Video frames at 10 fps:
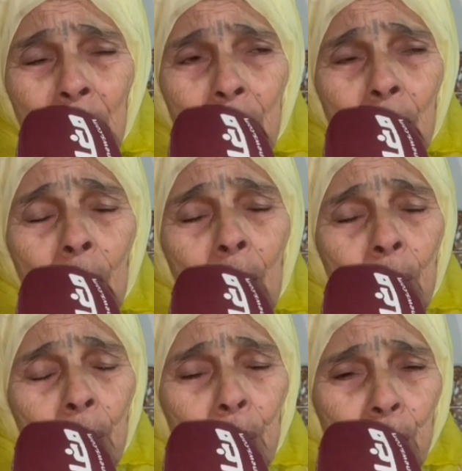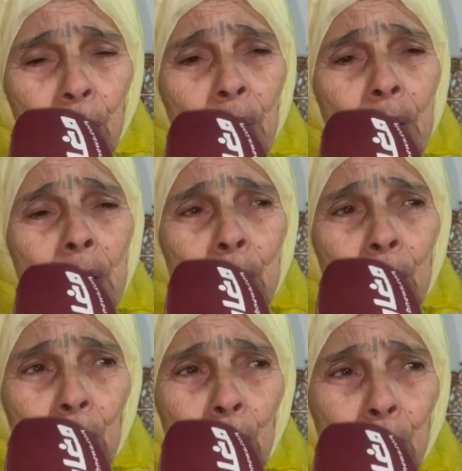لا خوت ولا عيالات
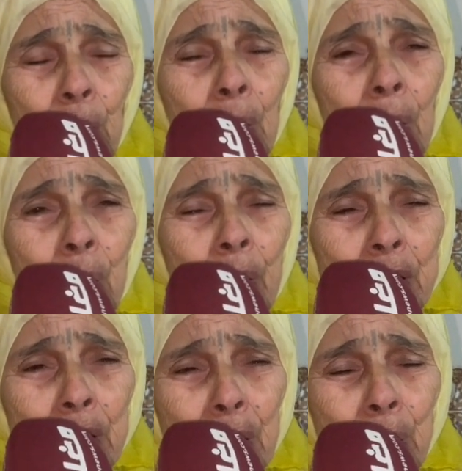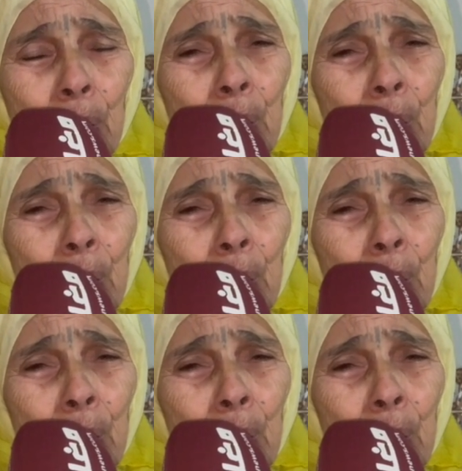خوت ولا خواتات ولا